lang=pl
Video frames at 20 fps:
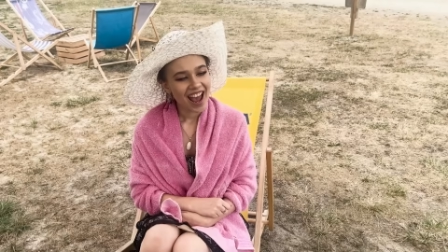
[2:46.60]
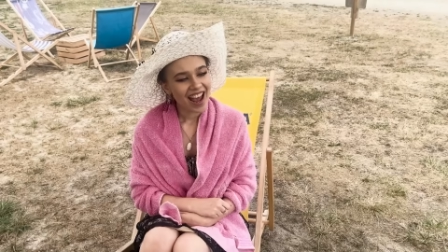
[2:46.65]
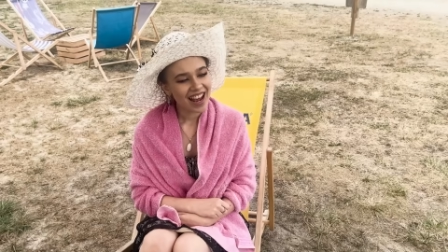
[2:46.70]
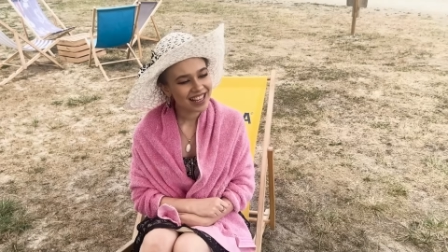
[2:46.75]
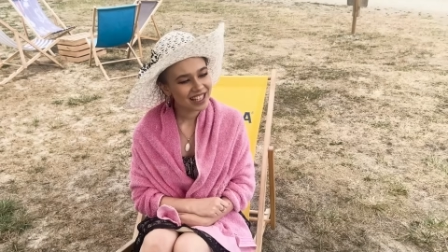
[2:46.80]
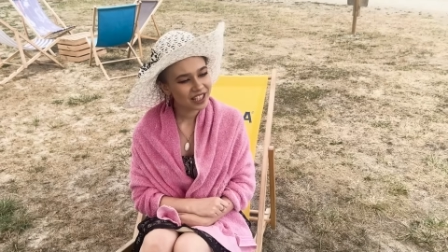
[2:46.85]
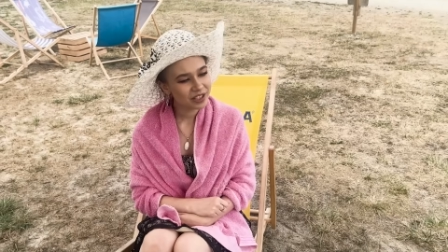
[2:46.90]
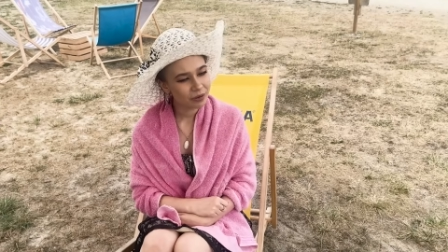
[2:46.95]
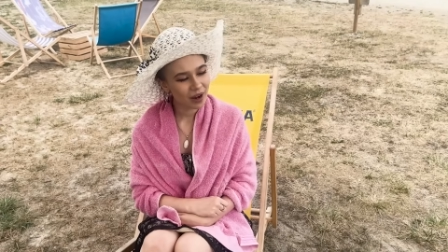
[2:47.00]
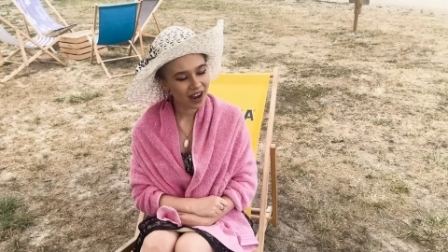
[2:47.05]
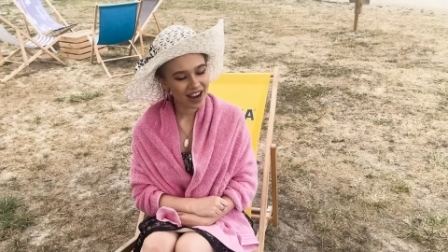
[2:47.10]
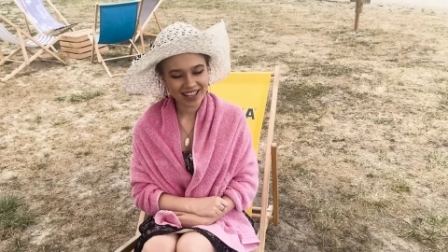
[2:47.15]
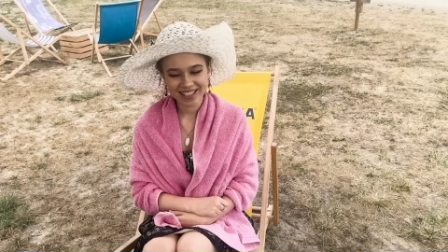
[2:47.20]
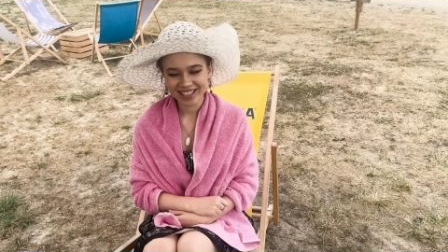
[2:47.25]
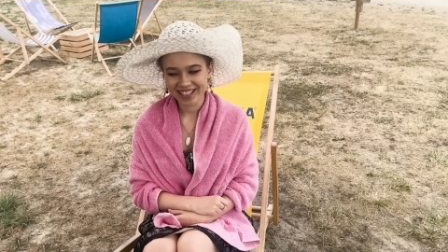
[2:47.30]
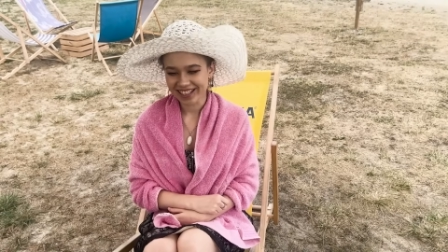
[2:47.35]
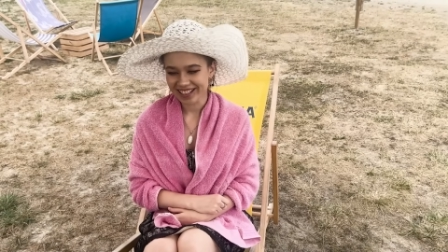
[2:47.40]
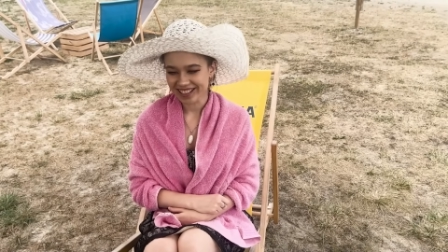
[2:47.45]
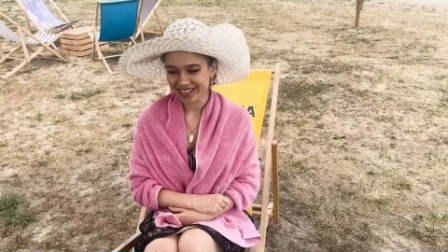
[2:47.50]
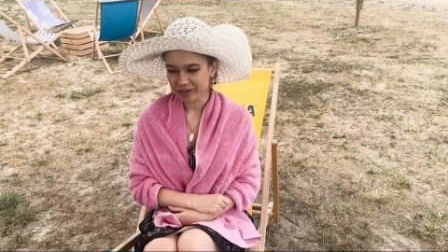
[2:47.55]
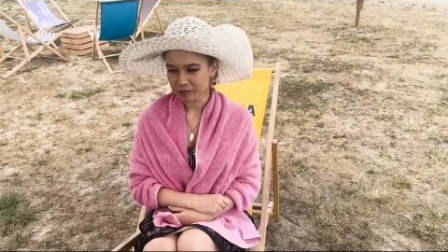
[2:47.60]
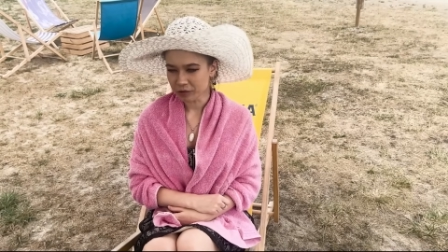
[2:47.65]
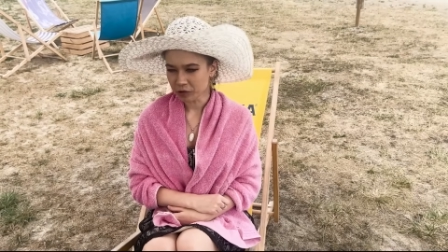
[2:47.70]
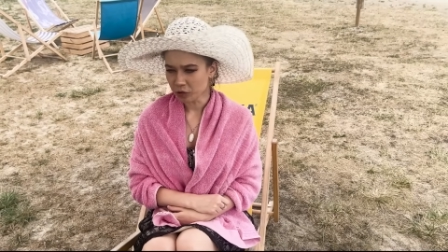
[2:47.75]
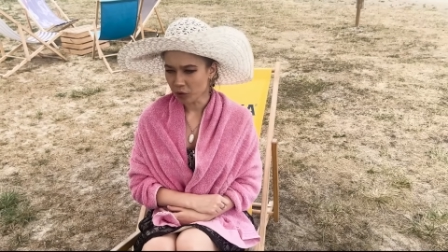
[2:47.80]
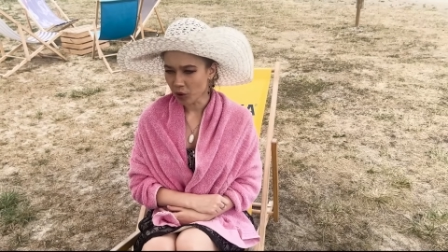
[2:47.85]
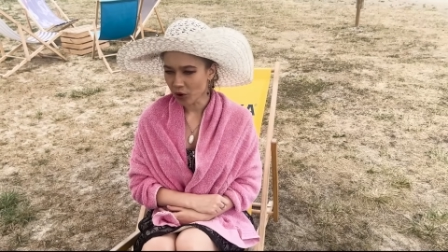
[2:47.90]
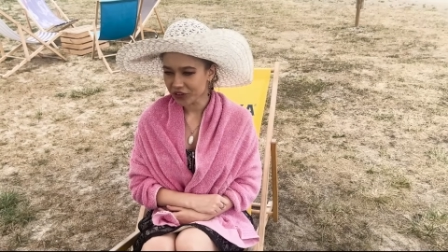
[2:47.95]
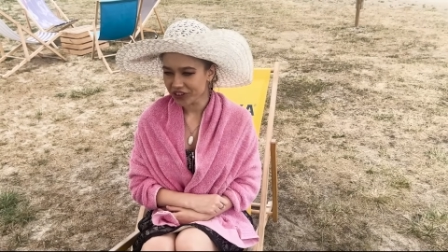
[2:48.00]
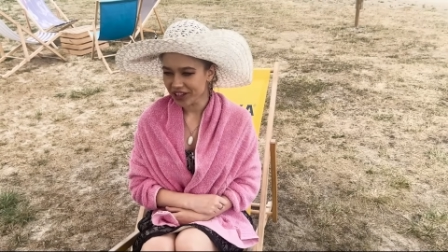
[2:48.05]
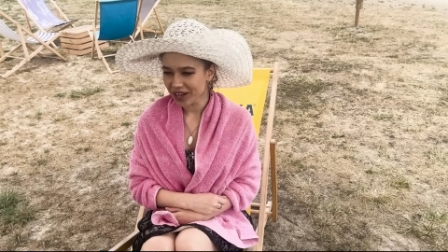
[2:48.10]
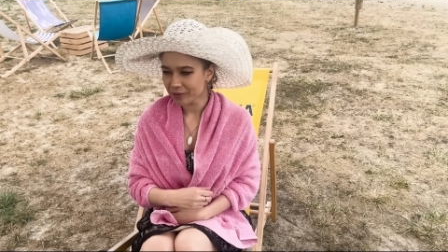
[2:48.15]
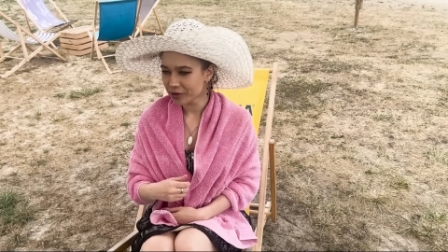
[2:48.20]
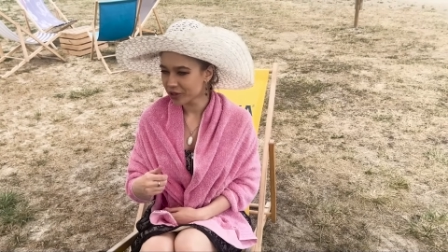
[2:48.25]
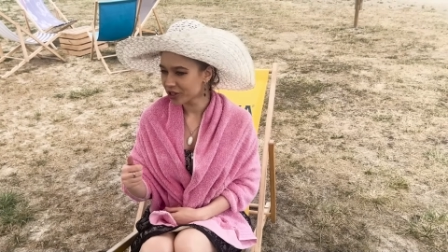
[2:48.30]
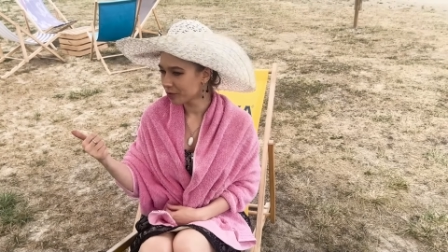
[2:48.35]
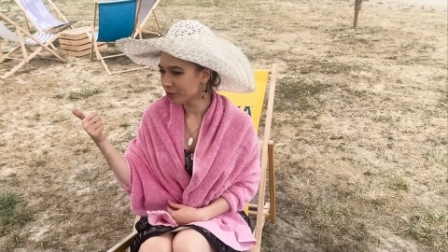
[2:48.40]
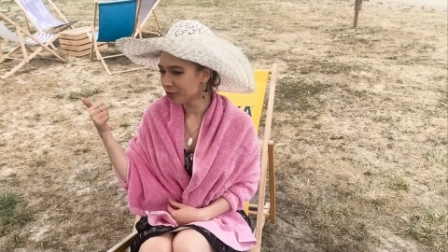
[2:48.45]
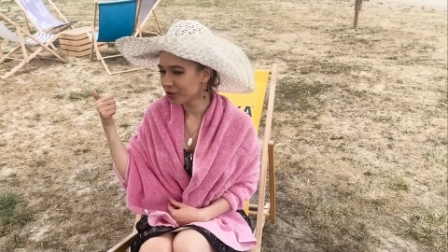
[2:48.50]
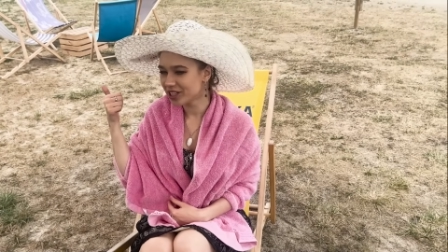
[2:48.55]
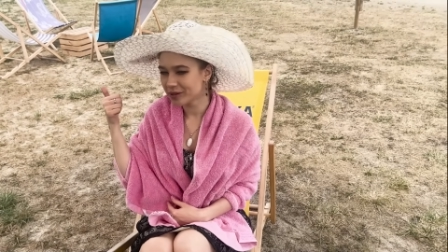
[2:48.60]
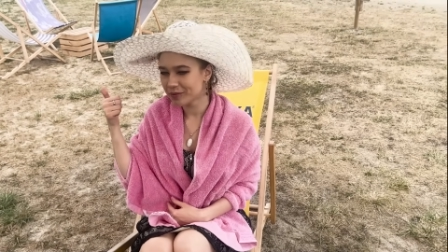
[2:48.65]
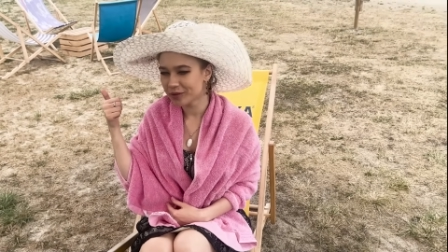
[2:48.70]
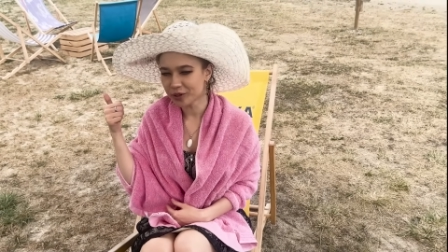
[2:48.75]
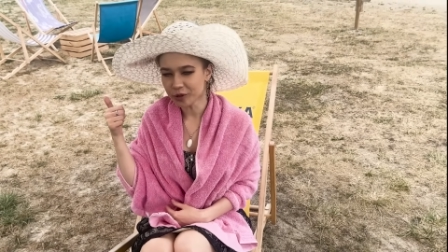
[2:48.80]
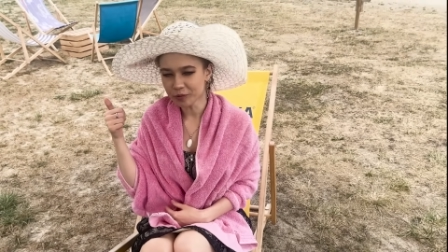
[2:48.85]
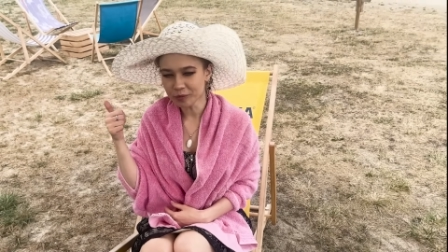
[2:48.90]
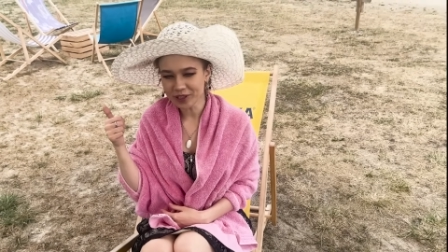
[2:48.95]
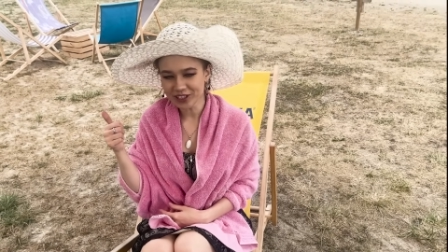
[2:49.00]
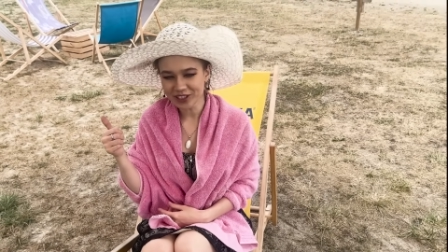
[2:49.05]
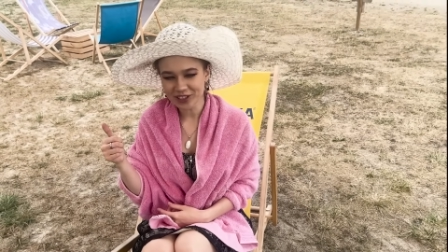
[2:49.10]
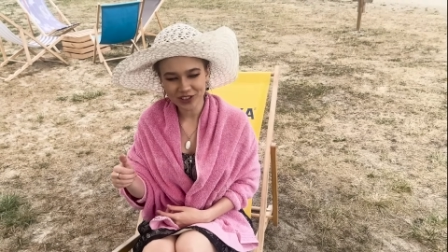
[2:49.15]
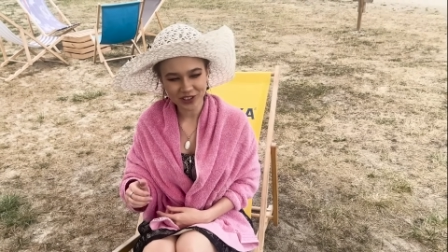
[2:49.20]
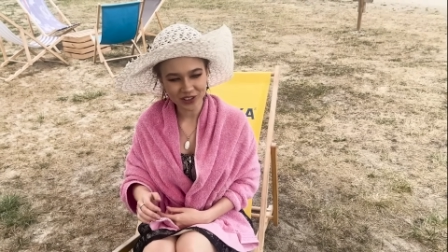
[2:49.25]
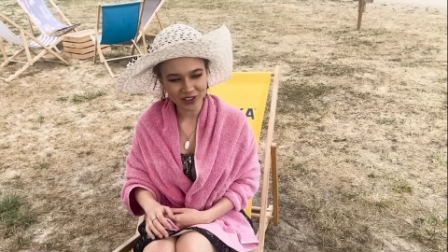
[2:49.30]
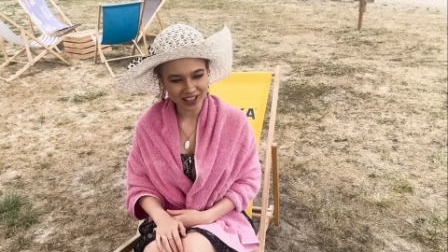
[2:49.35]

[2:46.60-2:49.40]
Ej, słuchajcie, jestem głodna, może pójdziemy kupić coś do